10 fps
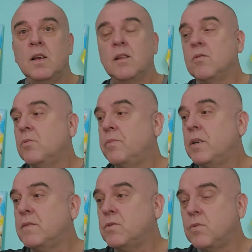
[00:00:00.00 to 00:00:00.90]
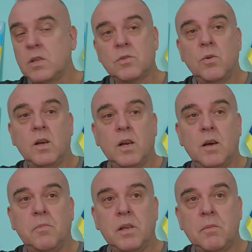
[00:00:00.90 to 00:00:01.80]
Но прежде всего, насколько
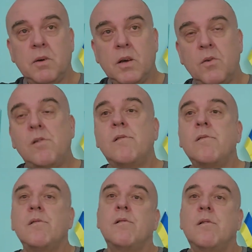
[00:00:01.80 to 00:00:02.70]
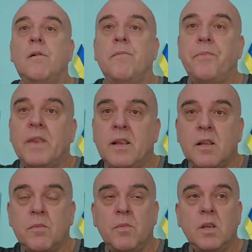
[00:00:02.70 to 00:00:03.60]
я понимаю,
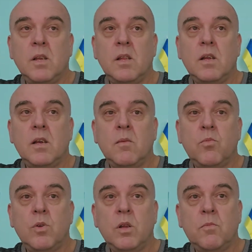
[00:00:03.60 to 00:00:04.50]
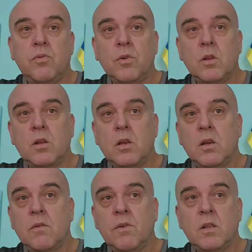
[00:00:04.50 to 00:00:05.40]
этот митинг э, будет под
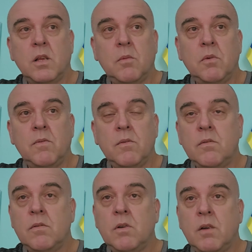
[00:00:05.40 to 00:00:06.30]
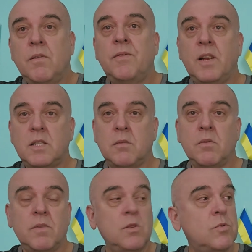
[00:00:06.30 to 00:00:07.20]
вот этими аквафрешами,
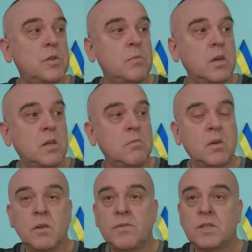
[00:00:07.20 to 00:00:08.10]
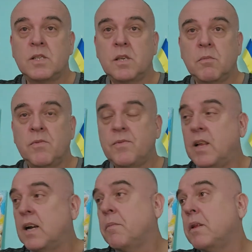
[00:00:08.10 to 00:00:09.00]
вонючими этими фашистскими
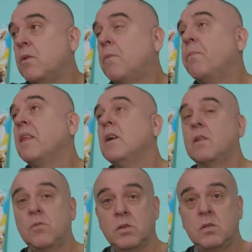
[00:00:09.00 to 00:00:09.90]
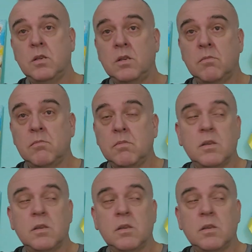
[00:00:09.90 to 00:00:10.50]
флагами. Ну, то есть этим,